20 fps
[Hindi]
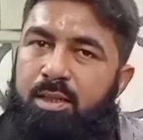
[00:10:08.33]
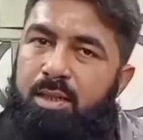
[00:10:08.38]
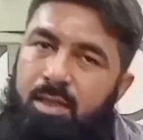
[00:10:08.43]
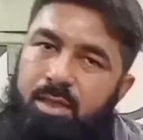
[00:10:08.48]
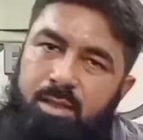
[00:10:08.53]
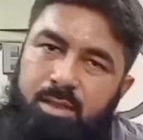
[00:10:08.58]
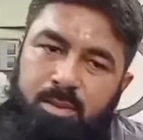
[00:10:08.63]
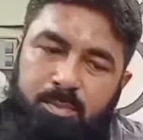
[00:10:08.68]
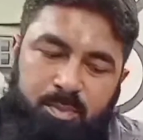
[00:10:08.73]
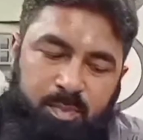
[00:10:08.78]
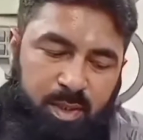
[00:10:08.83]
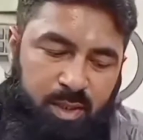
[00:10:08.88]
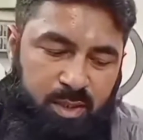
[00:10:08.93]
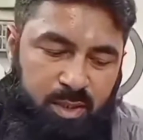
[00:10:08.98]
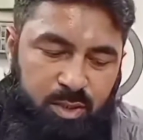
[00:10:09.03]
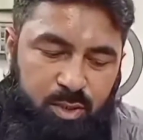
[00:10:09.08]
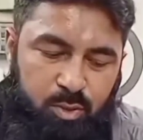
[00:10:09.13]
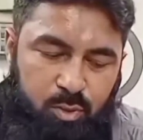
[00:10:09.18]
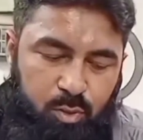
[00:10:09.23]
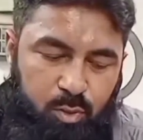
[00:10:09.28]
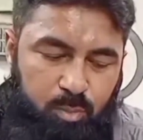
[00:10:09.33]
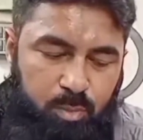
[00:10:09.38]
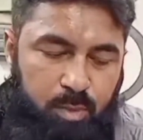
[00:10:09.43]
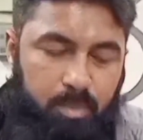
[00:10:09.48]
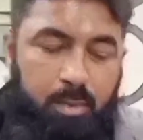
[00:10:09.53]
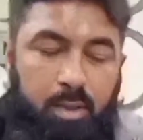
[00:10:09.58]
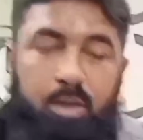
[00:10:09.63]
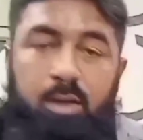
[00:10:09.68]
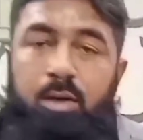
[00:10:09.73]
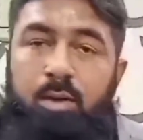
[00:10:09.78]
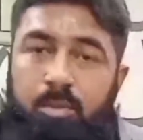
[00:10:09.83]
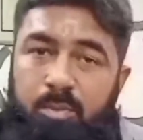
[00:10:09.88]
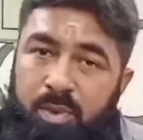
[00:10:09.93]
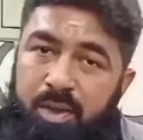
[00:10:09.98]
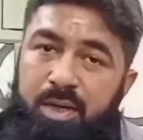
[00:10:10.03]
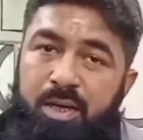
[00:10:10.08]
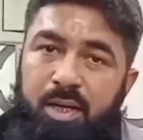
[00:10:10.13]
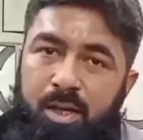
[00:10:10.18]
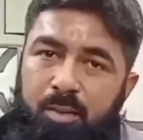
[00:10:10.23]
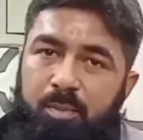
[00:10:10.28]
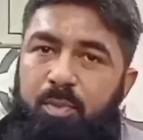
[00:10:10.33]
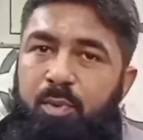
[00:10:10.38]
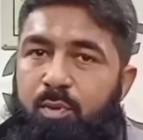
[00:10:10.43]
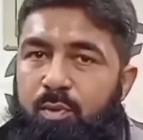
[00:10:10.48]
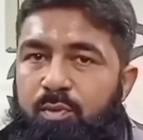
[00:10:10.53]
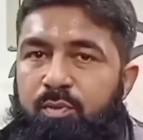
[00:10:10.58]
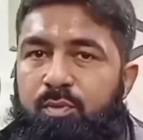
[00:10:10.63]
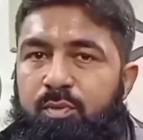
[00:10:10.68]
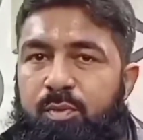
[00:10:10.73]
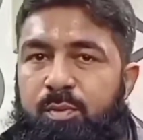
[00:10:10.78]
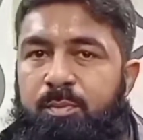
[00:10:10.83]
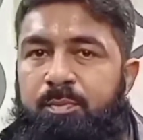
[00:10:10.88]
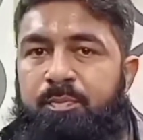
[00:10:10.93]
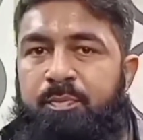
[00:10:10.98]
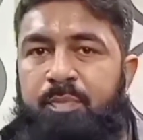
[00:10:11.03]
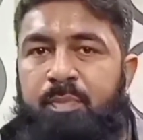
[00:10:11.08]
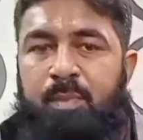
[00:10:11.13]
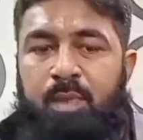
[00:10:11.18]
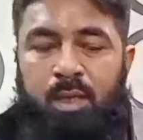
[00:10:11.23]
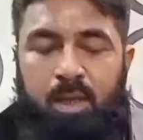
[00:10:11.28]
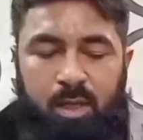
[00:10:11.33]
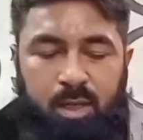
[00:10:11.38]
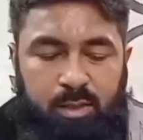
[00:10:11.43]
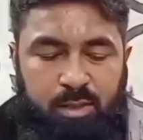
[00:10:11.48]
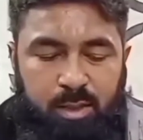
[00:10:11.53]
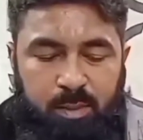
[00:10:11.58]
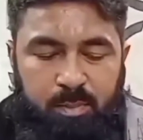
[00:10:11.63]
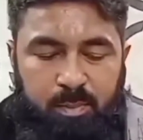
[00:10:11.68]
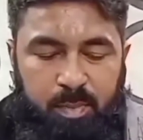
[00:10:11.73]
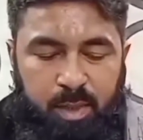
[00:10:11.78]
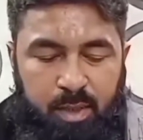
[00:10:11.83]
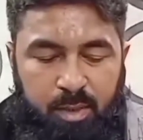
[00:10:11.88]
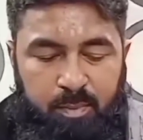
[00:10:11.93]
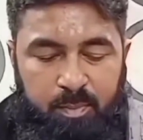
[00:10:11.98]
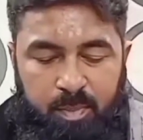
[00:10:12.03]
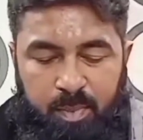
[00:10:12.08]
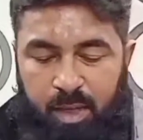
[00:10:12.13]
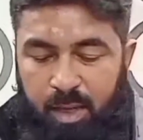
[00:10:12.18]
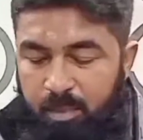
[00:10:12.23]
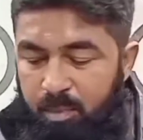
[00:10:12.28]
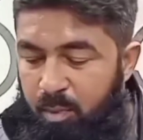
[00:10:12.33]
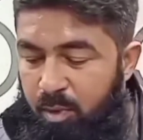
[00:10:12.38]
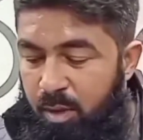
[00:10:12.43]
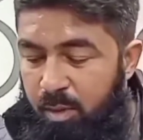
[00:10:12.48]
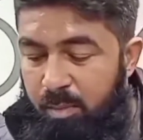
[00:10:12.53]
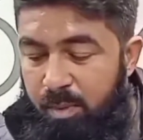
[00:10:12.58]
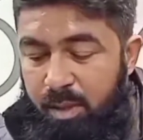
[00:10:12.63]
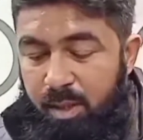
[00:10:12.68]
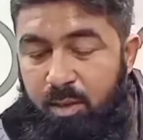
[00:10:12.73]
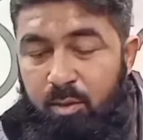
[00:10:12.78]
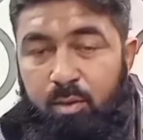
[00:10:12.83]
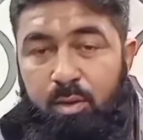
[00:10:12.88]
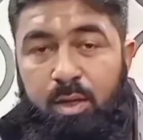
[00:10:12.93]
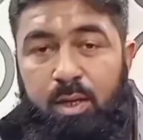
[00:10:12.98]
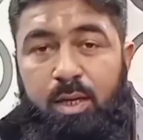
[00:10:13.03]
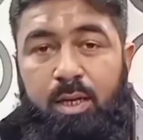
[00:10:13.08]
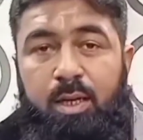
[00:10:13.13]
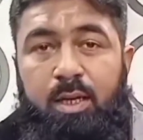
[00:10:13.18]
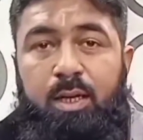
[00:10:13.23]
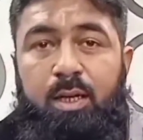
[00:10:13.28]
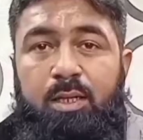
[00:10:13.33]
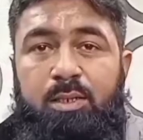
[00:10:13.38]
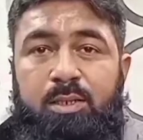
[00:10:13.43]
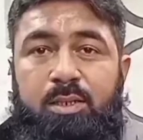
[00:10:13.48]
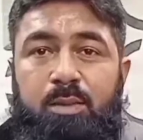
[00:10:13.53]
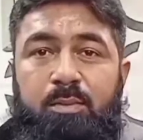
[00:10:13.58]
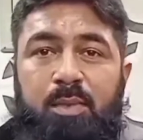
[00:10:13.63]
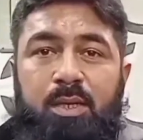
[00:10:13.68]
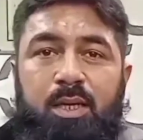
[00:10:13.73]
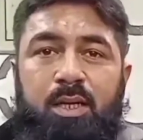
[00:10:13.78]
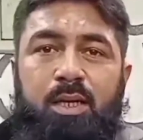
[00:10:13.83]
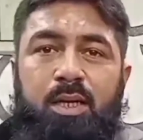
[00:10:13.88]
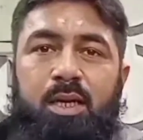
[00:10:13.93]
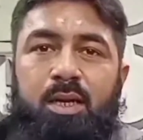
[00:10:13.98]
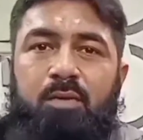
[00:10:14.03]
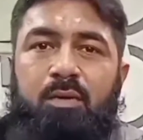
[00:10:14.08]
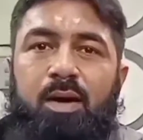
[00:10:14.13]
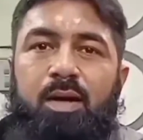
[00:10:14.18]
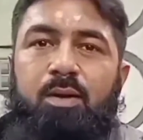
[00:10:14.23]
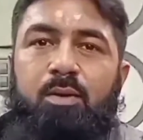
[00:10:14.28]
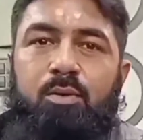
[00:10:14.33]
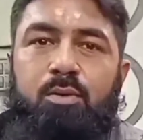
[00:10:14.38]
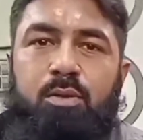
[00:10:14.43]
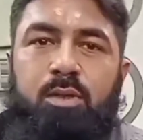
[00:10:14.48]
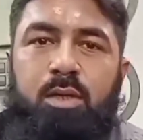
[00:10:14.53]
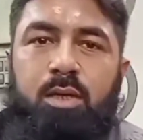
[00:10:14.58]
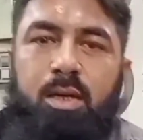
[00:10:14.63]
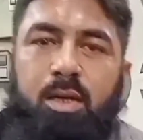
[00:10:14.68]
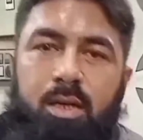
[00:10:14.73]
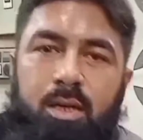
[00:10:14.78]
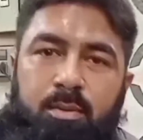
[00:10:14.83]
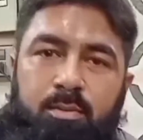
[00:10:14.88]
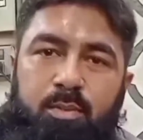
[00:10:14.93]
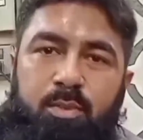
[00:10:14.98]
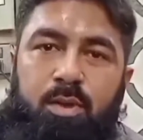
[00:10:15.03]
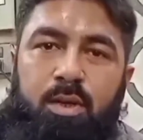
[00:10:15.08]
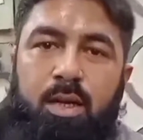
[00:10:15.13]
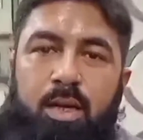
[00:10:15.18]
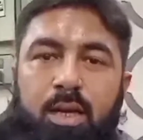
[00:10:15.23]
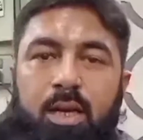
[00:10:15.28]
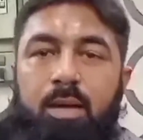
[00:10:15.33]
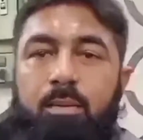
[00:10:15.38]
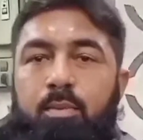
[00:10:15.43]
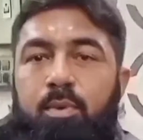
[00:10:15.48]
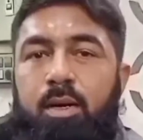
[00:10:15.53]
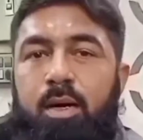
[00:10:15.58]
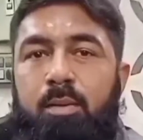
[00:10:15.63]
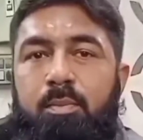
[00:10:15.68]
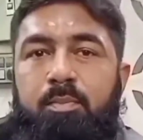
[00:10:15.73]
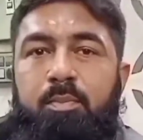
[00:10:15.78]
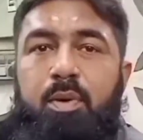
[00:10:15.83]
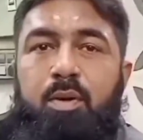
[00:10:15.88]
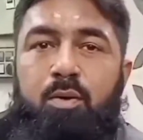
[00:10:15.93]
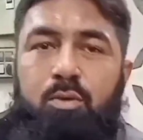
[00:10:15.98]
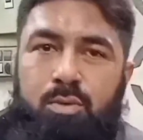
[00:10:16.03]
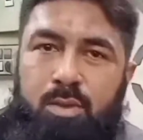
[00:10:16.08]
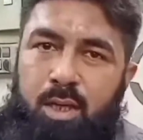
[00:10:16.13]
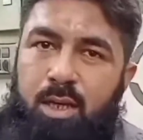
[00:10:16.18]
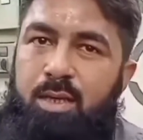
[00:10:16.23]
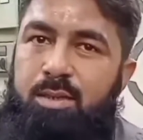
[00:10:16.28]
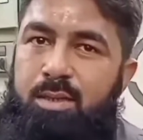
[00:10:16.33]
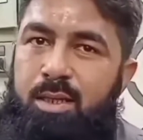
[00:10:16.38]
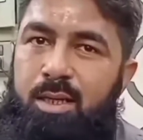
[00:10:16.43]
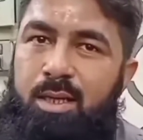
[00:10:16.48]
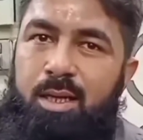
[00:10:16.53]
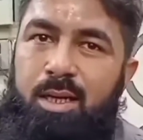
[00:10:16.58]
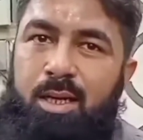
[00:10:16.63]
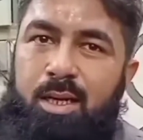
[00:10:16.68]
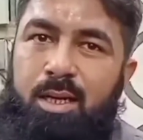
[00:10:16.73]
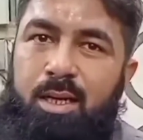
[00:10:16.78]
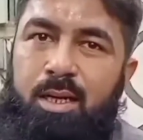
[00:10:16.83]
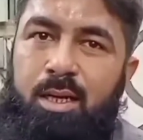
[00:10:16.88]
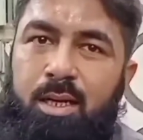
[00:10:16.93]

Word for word: तीन हज़ार पैंतीस सौ रुपये में पीटी अप्रूव अच्छा अब मैं आपको ये बताऊं कि कस्टमर की रिक्वायर्ड होती है अलहमदिल्ला यार बोला हम भरोसा कैसा करें